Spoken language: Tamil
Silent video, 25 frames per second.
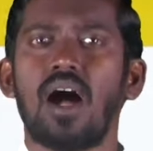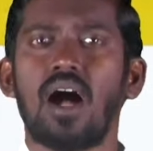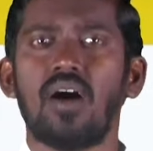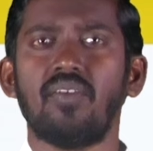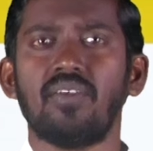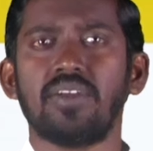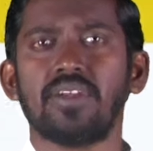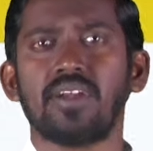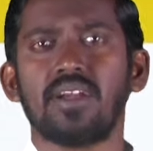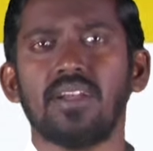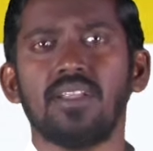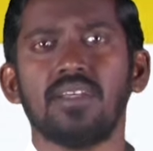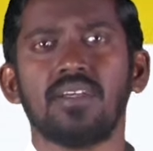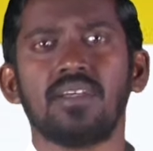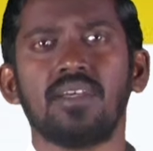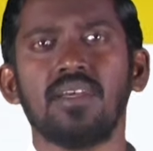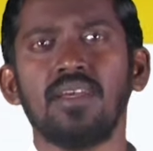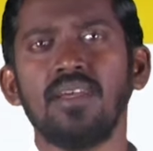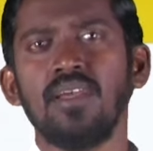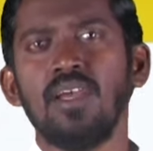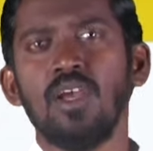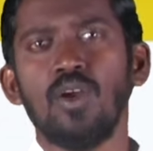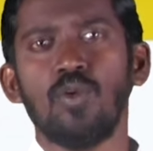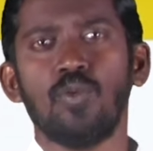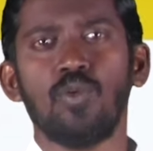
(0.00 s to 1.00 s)
அவர்களுக்கு
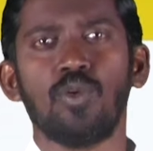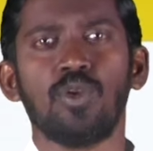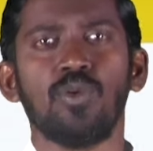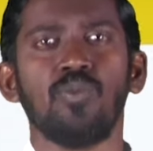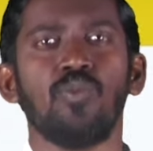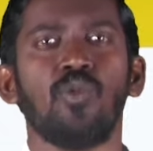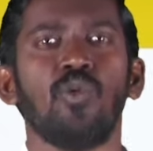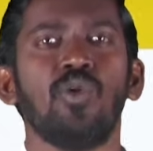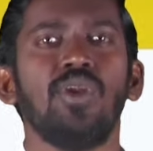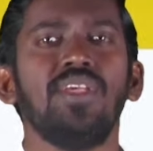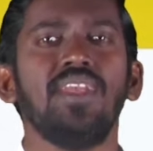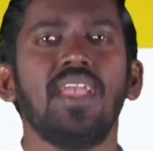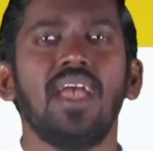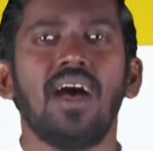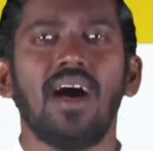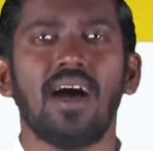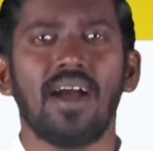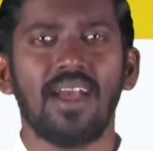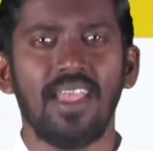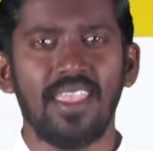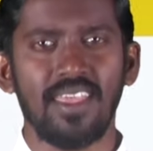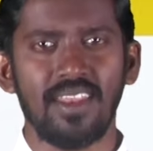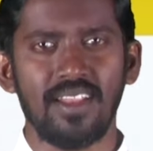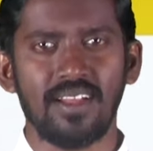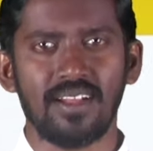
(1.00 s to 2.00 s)
ஒரு
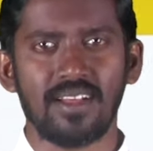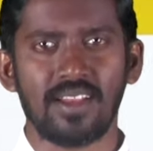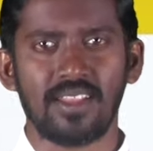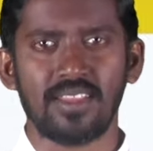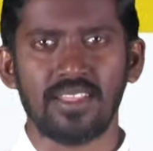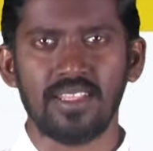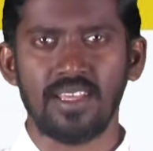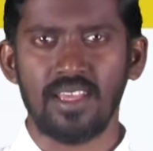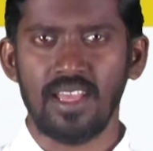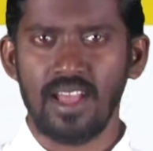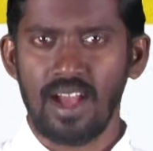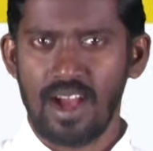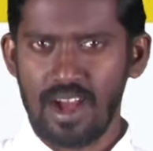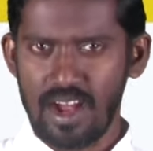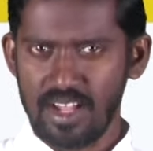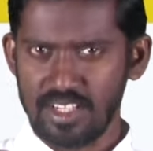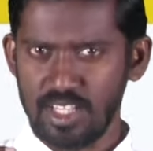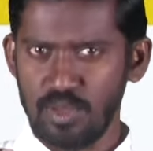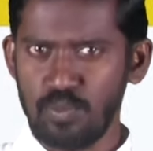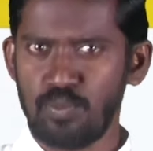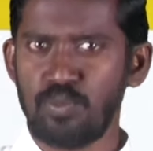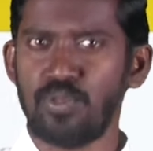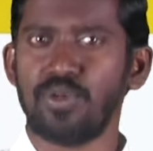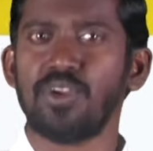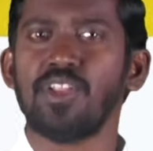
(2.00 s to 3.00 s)
மொழியாக இருக்கிறது
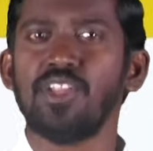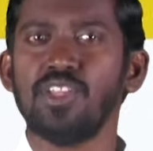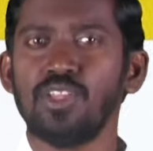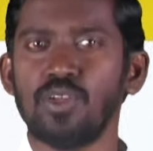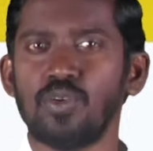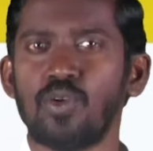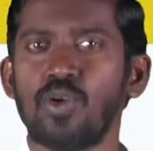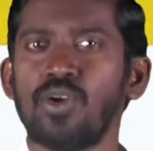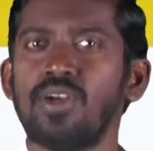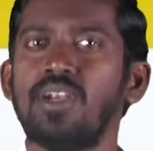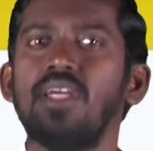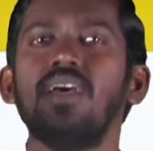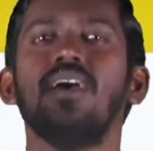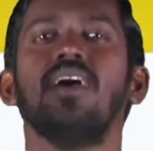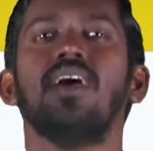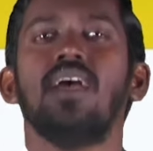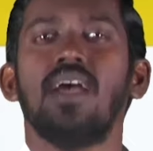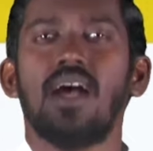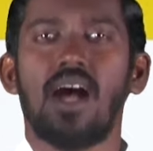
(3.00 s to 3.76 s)
அதை புரிந்து கொண்டு